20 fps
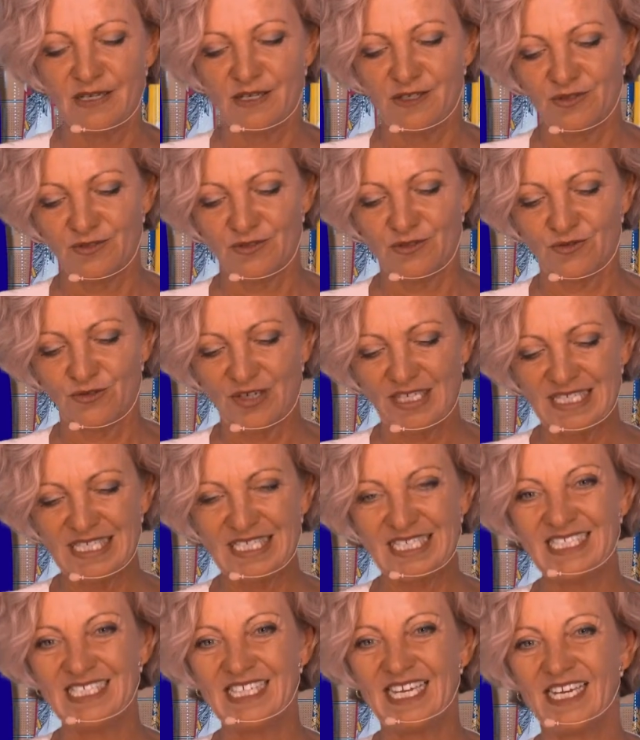Und dort
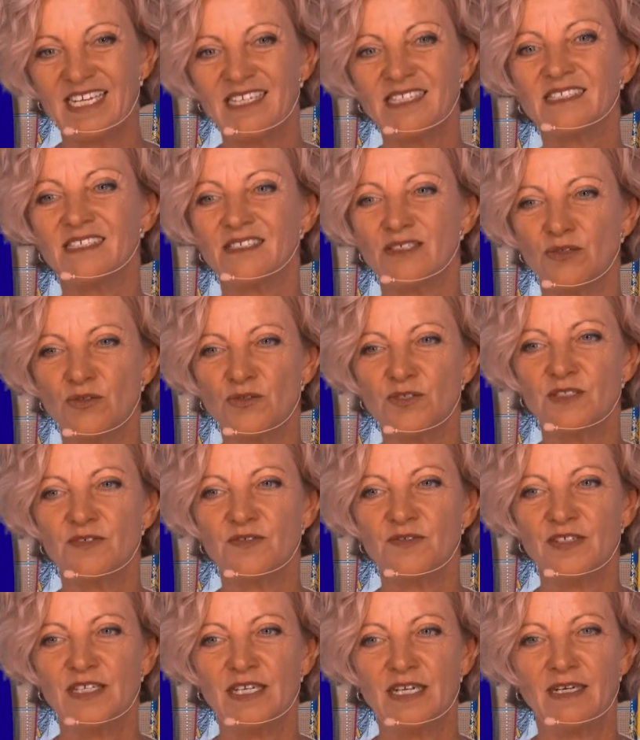liegt leider der große
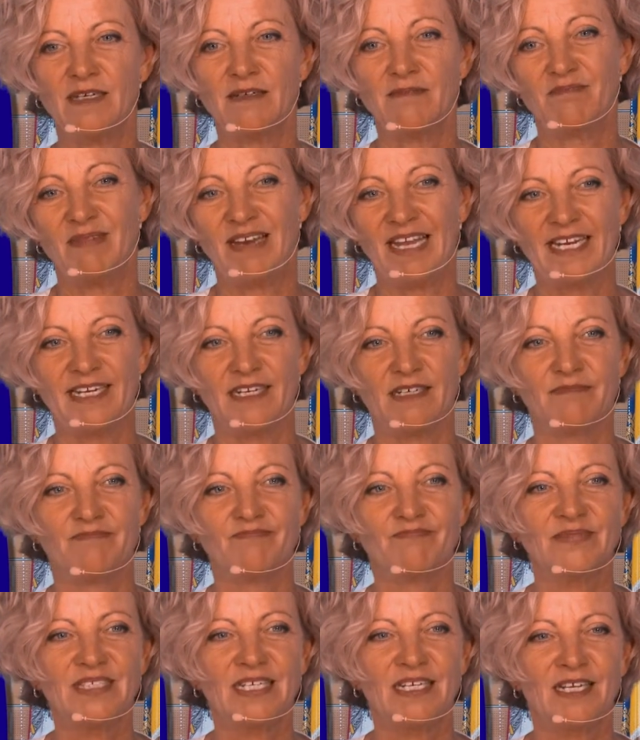Fehler. Leider.
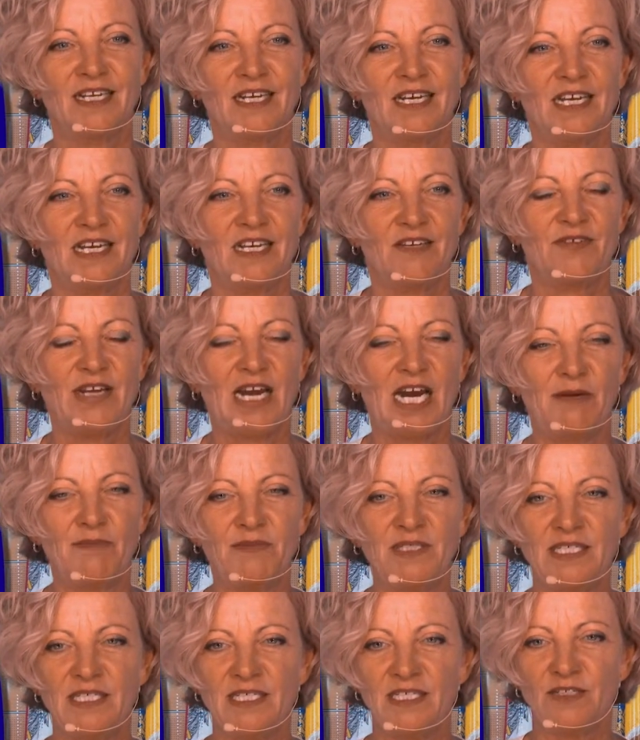Wir haben
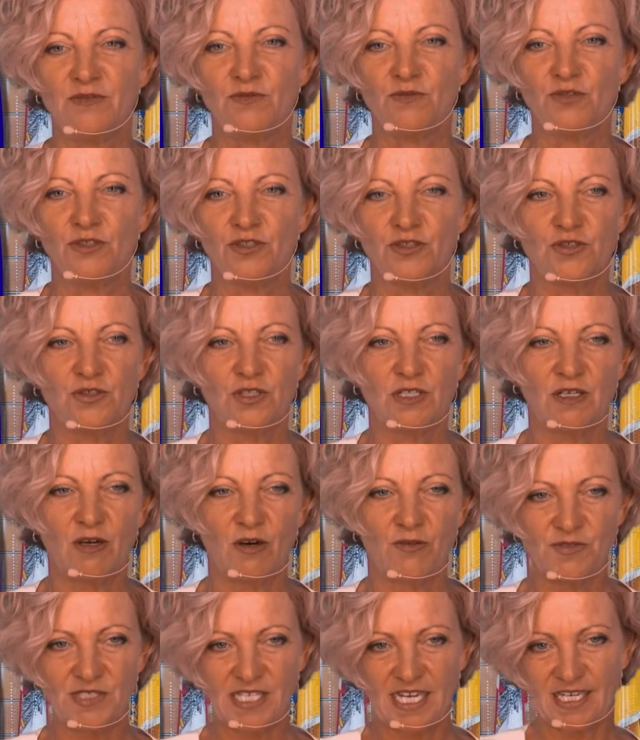hier eine wunderschöne
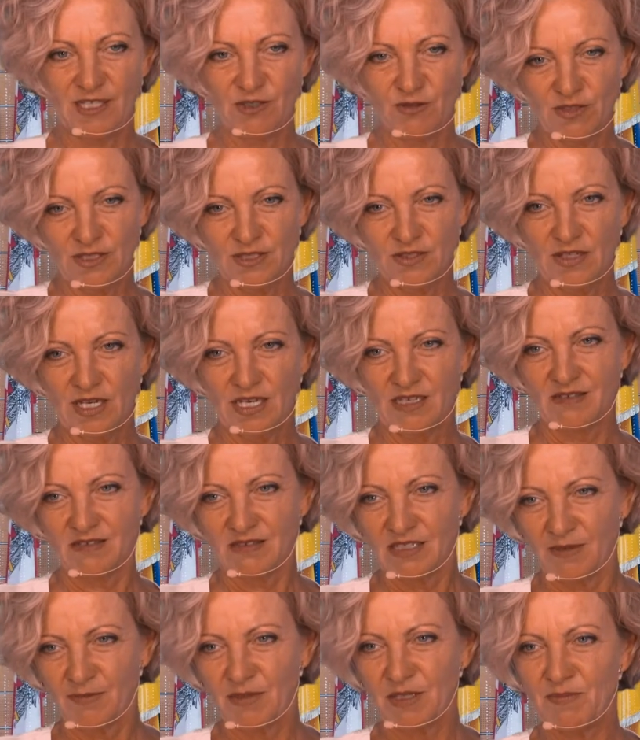Aufzeichnung. Also es
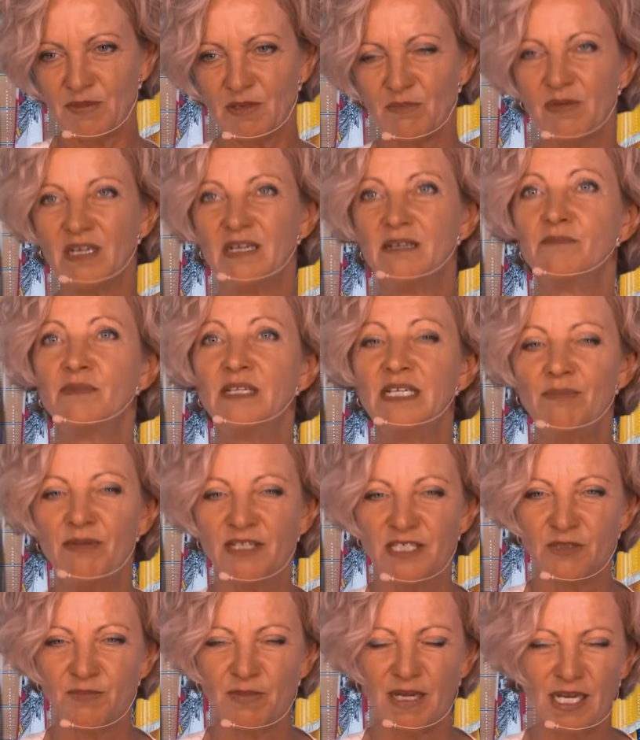gibt ein paar
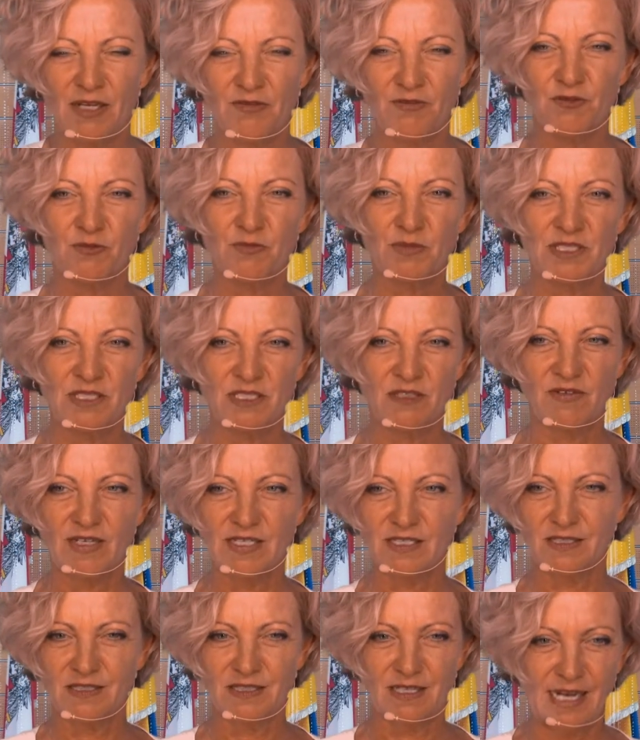Lieblingsbilder von mir. Sie werden
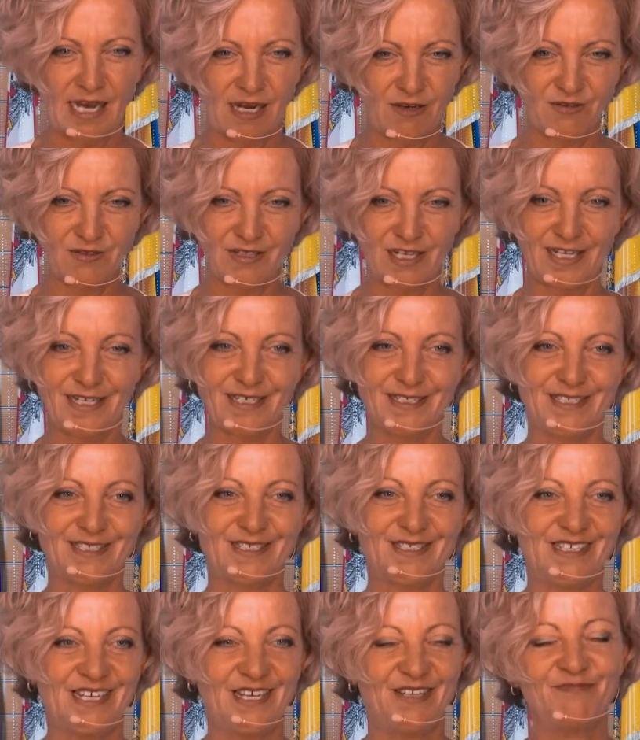sie dann nach und nach jetzt
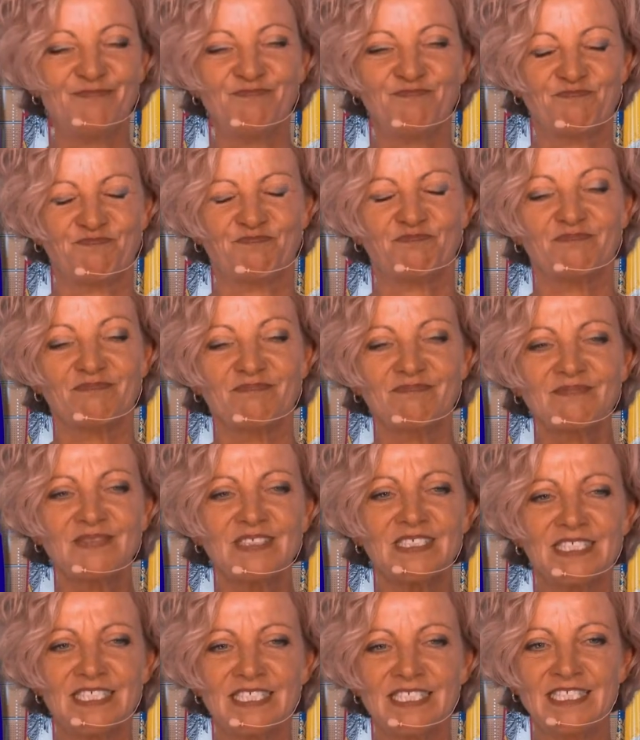sehen.
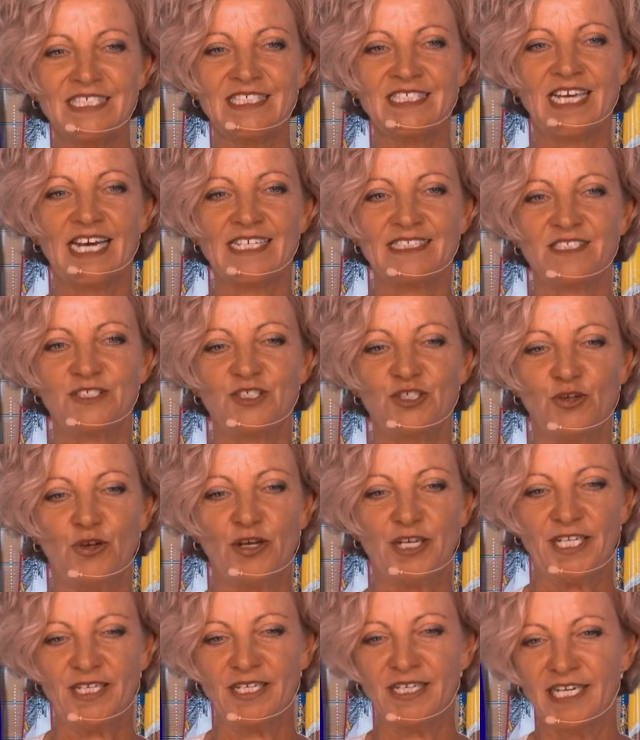Das ist die
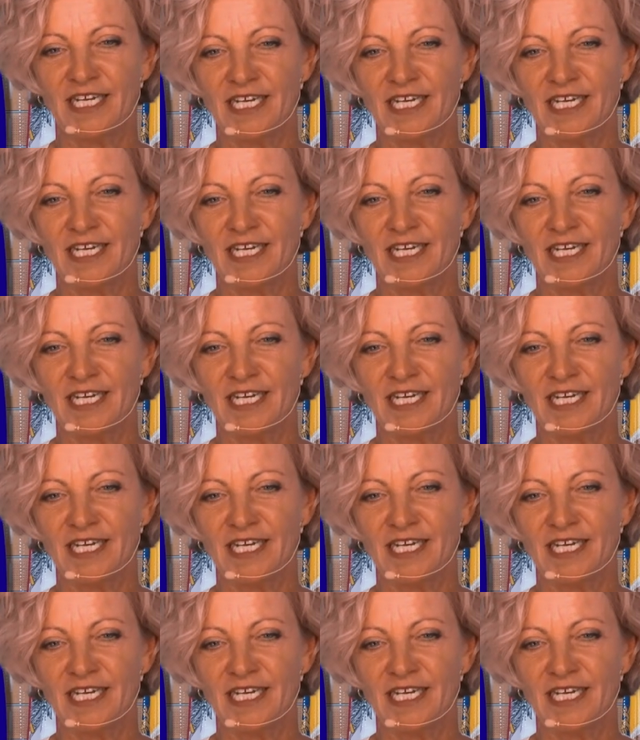Datenjourney.